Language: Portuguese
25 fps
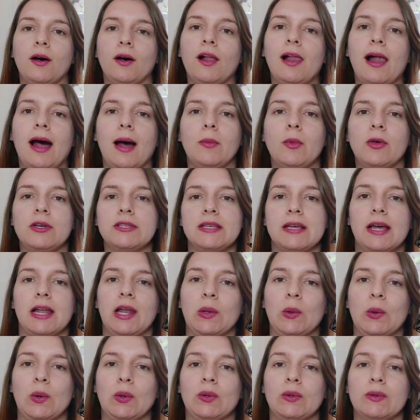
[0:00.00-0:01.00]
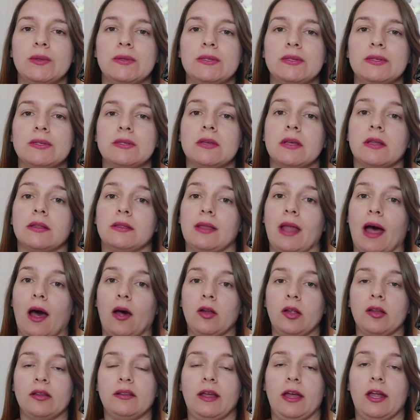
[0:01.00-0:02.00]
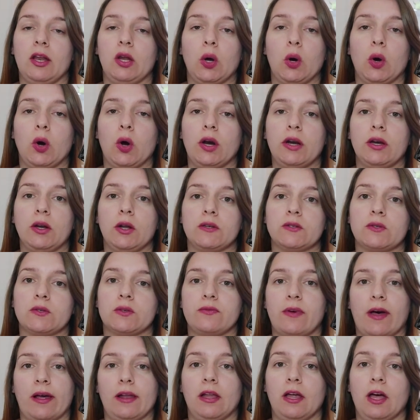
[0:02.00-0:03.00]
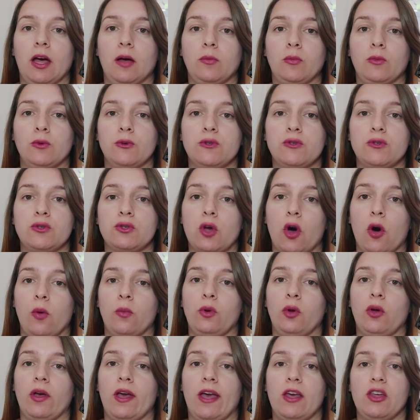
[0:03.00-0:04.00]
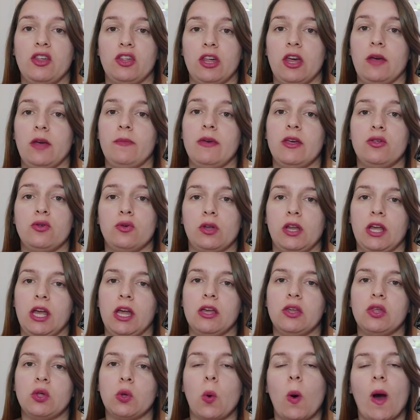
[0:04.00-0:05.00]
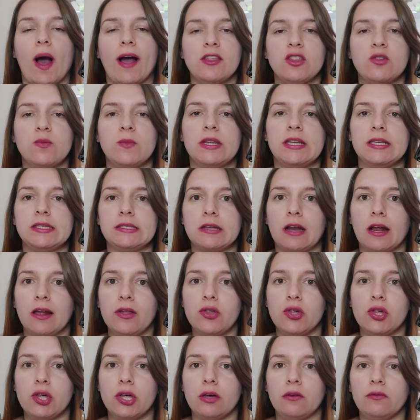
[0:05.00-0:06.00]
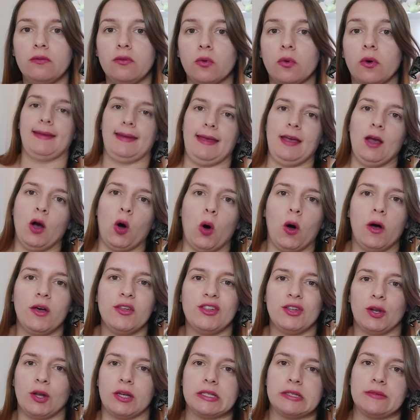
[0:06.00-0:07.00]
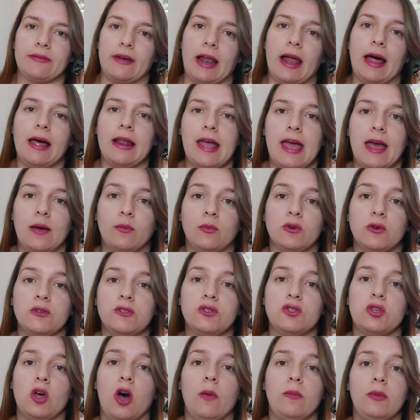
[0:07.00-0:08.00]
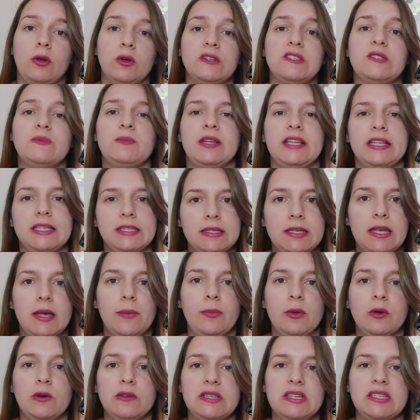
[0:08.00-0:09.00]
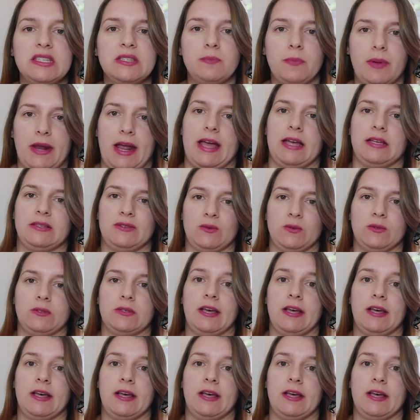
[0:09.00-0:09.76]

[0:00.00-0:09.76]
Olá, meus alunos! Na aula anterior, nós falamos sobre o regime jurídico administrativo e hoje nós falaremos sobre os princípios expressos,